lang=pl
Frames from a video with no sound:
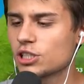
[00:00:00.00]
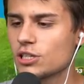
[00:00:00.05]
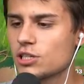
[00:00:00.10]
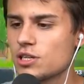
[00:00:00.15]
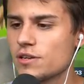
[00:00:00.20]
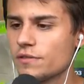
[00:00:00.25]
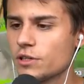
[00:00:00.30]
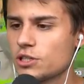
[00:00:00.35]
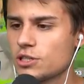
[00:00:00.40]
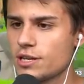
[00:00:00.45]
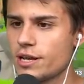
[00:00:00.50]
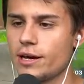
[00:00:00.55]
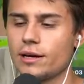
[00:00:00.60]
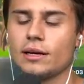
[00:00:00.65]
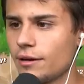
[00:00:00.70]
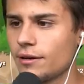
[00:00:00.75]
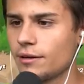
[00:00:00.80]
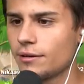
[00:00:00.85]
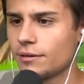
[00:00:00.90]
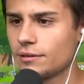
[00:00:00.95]
szczęśliwy, czy nie.
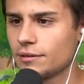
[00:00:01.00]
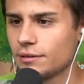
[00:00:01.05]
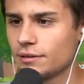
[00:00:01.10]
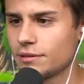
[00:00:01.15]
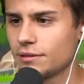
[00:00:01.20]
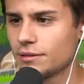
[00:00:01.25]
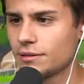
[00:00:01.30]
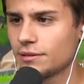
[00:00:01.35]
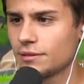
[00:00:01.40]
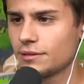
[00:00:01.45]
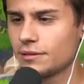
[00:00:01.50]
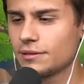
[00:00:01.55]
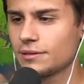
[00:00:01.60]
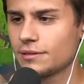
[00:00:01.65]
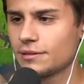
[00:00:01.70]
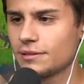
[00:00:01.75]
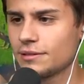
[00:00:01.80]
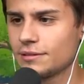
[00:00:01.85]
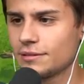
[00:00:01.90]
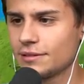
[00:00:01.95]
Moim
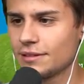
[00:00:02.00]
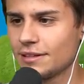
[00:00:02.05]
węglem.